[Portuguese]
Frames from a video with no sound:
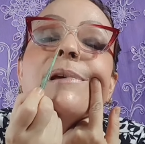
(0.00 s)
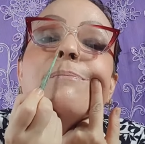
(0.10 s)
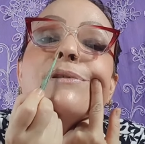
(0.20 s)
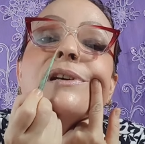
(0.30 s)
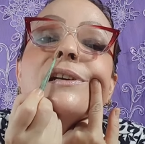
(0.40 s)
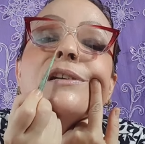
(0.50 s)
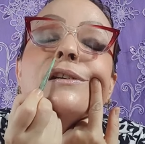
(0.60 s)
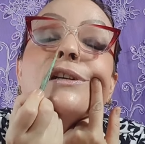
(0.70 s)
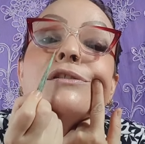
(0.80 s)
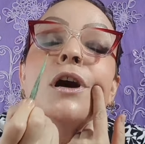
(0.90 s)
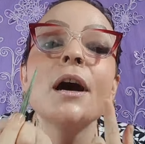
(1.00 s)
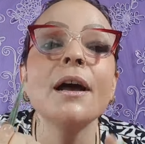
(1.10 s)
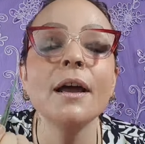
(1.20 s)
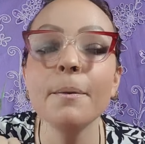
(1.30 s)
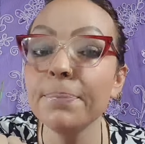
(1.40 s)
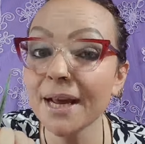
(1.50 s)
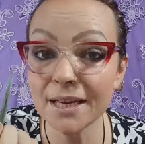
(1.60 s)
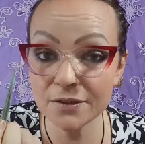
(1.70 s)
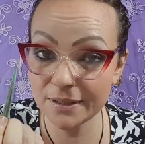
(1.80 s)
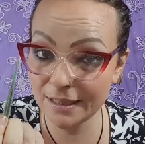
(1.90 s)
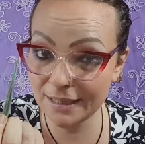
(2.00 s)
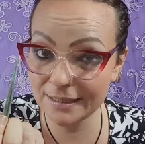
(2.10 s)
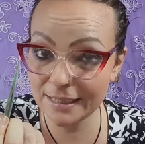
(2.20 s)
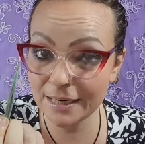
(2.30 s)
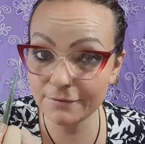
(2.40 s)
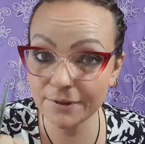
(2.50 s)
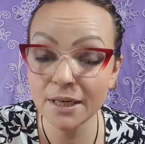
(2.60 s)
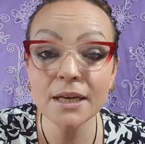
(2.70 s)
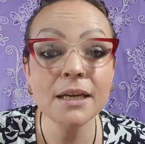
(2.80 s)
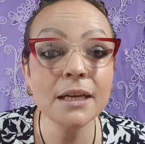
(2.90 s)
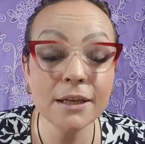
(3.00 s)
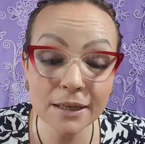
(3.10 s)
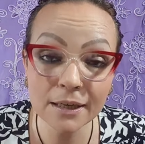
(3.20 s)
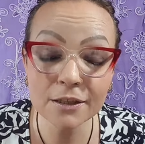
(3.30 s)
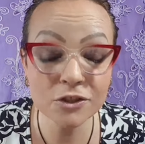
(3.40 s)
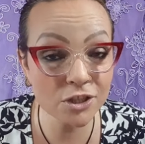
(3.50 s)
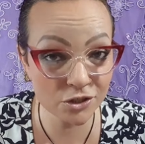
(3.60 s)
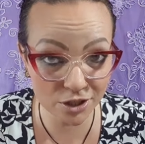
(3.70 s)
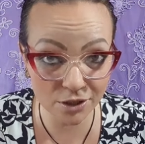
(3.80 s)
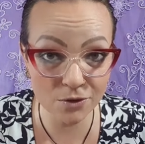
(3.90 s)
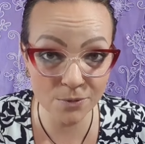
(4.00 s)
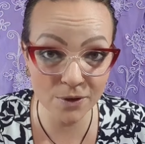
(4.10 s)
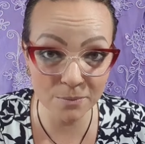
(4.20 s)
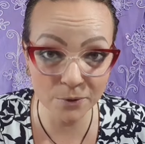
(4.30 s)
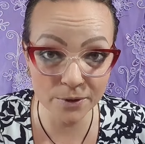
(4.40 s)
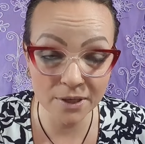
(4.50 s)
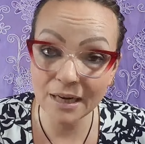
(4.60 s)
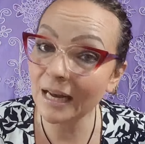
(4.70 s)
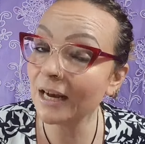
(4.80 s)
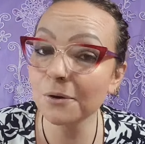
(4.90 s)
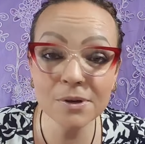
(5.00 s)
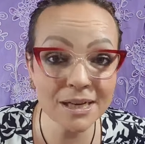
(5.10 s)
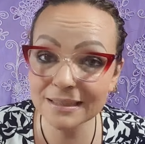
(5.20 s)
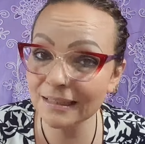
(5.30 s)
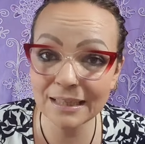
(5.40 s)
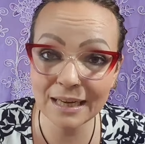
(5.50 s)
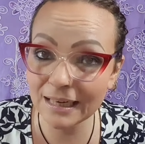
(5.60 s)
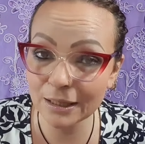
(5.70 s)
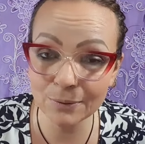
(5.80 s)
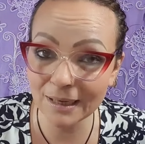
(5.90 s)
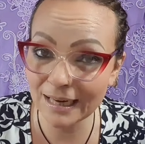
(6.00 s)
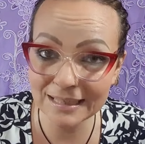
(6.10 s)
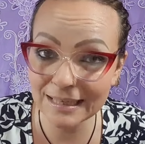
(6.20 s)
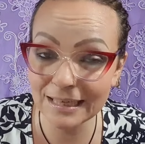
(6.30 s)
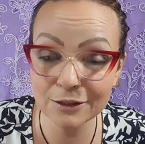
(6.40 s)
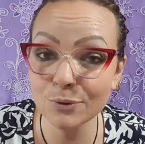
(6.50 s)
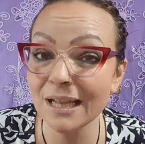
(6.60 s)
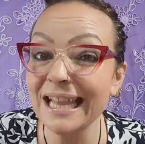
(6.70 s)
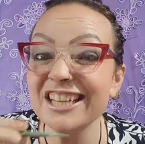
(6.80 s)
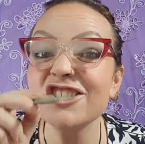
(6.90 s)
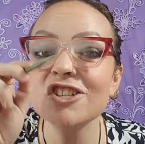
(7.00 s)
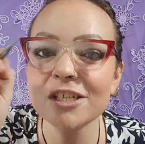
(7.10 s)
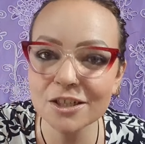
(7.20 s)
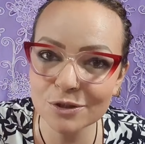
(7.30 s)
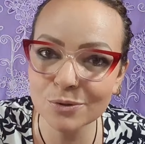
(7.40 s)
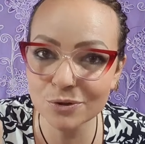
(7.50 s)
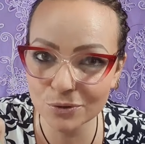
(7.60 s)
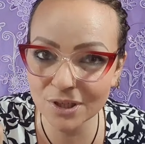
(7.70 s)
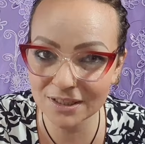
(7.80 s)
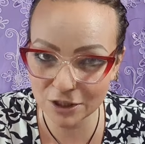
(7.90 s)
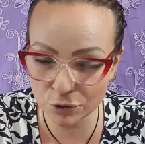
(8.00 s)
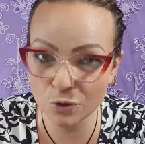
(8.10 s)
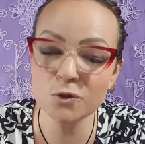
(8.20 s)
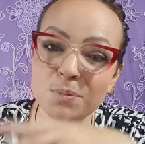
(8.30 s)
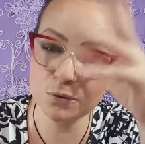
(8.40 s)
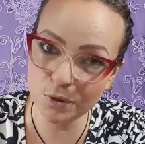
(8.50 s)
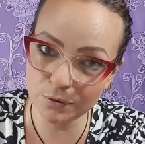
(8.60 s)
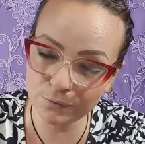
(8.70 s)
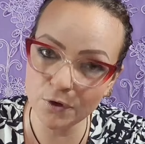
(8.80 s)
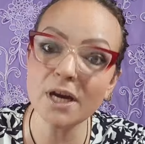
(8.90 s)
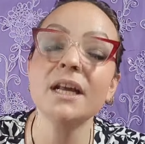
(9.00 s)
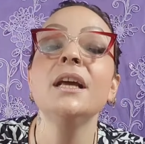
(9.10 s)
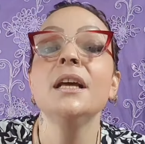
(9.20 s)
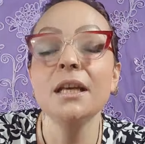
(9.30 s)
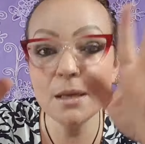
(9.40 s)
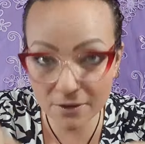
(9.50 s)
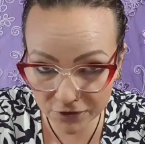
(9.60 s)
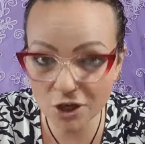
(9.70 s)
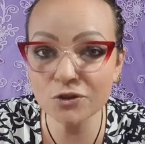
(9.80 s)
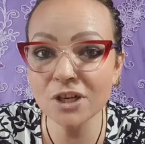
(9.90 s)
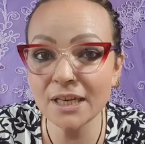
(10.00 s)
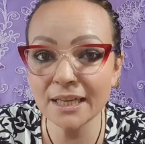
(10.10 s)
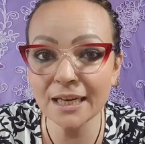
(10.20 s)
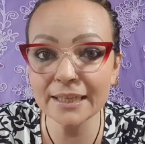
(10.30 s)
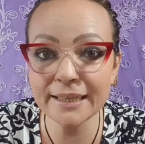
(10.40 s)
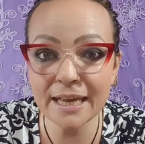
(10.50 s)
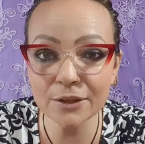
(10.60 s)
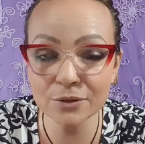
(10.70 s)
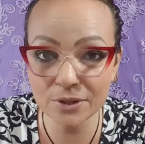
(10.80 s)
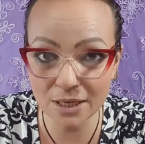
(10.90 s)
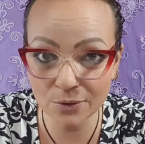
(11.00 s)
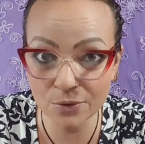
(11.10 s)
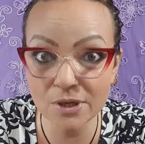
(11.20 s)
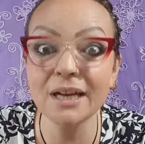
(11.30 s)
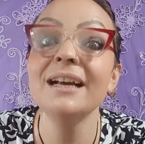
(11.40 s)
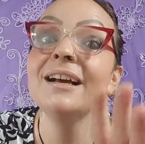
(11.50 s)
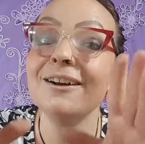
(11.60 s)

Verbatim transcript: bem pequenininho assim, ó. É pra isso que ela serve. E te digo, meu amor, a agulha que você tem aí na tua casa, na tua latinha de costura, que você jogou os biscoitos fora e encheu de linha lá dentro e agulha,